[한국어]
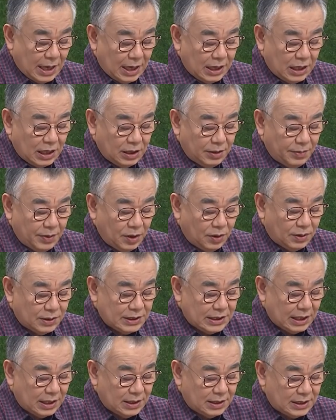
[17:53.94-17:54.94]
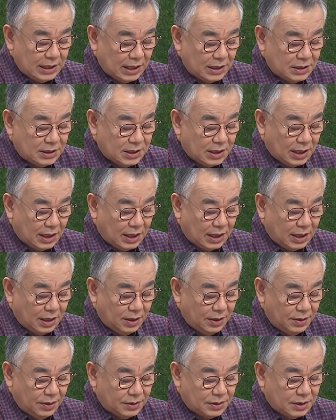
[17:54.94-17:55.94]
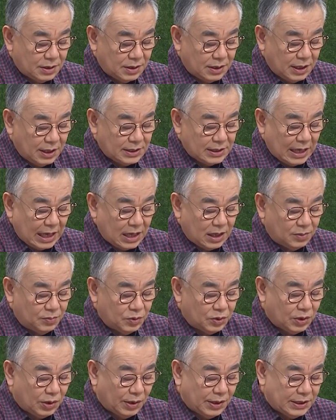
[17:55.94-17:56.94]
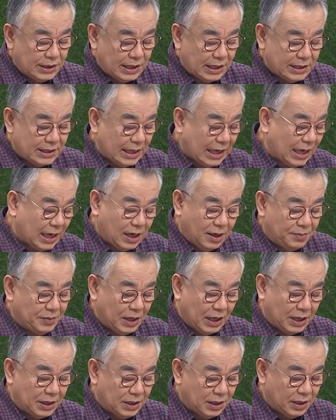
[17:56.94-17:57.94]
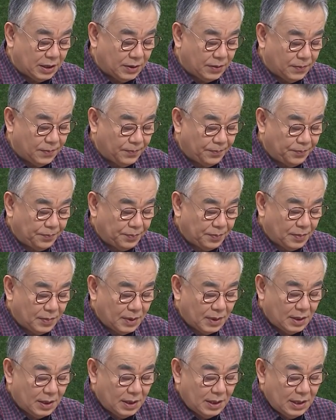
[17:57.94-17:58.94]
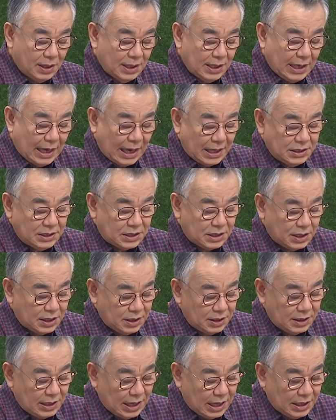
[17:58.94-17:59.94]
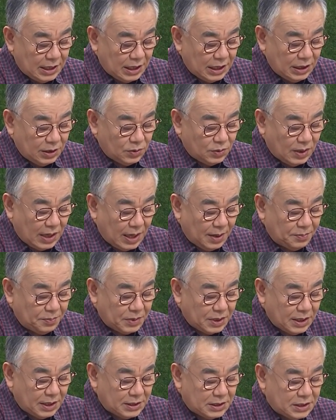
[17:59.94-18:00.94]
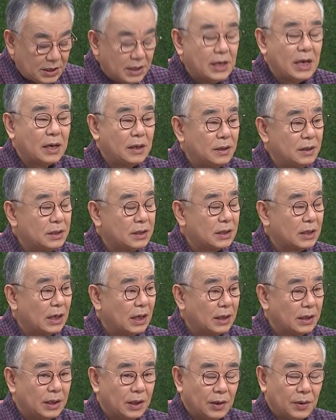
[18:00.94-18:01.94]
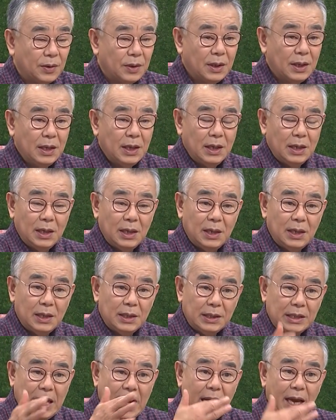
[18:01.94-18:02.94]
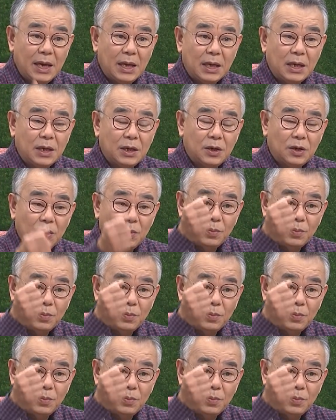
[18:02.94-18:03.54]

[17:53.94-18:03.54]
하나님의 형상을 상실하였을 때 사람은 더 이상 사람이 아니에요. 안식일은 하나님과 함께 지내는 시간이에요. 내 일을